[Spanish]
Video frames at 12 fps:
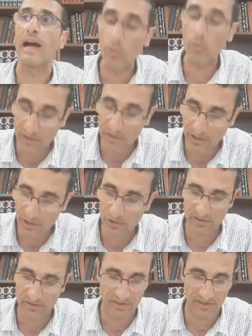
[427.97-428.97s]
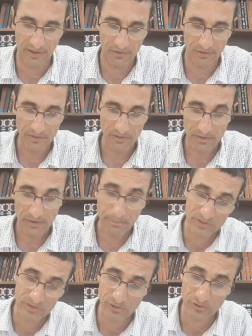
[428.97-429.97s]
niño cristiano para
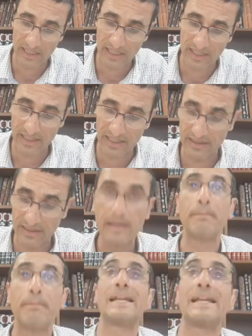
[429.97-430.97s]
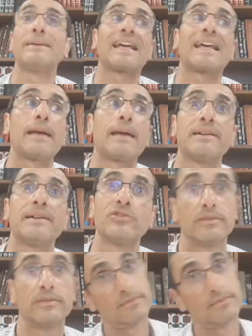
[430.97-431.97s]
usar su sangre para amasar las machotas.
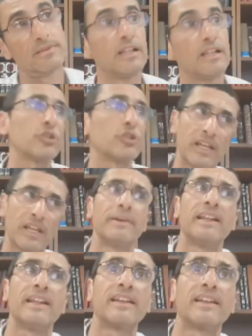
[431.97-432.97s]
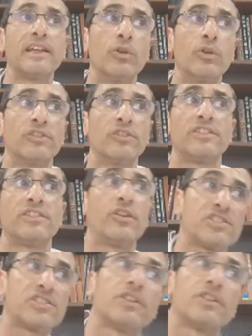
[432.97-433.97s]
El otro día mandé el artículo, no sé si lo leyeron o no es